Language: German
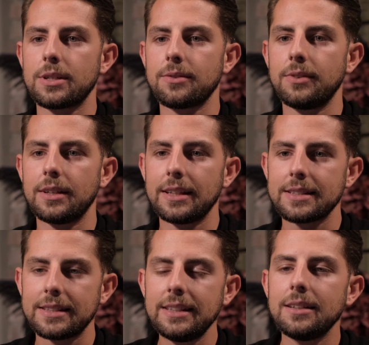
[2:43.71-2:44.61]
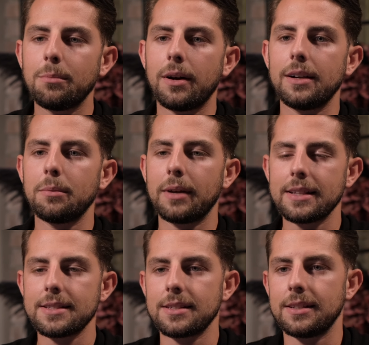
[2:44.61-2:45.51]
dass wir jetzt hier mal dem
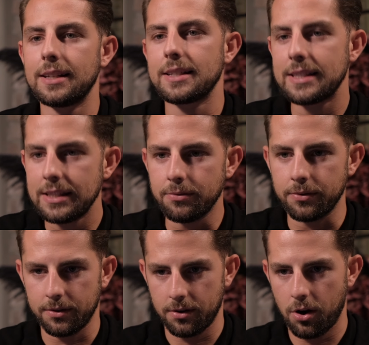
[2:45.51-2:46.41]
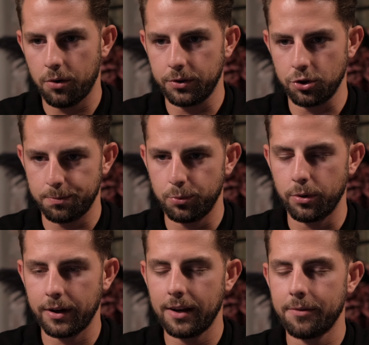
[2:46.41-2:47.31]
Ganzen in der Tiefe auf die
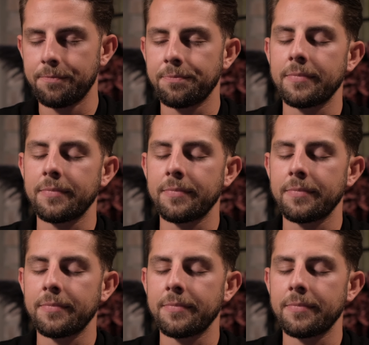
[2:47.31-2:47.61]
Spur gehen.